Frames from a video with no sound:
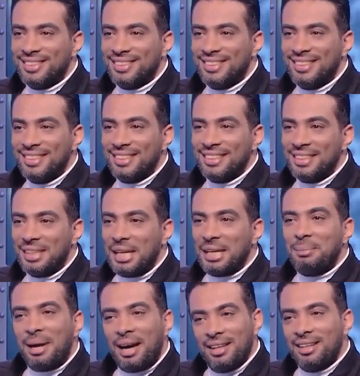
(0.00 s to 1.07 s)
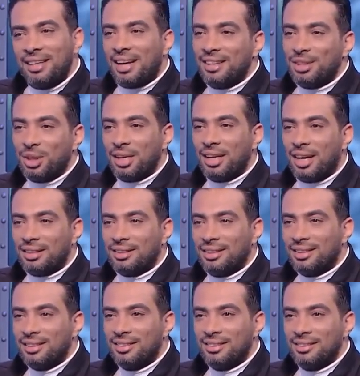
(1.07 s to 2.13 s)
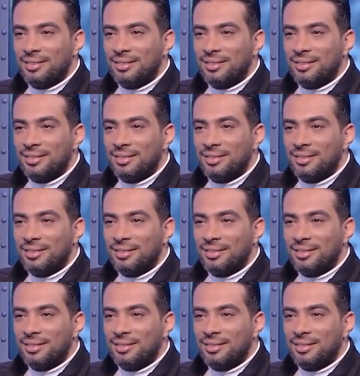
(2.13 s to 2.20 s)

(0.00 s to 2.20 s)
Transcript: فعلا انا بحييك على شجاعتك الله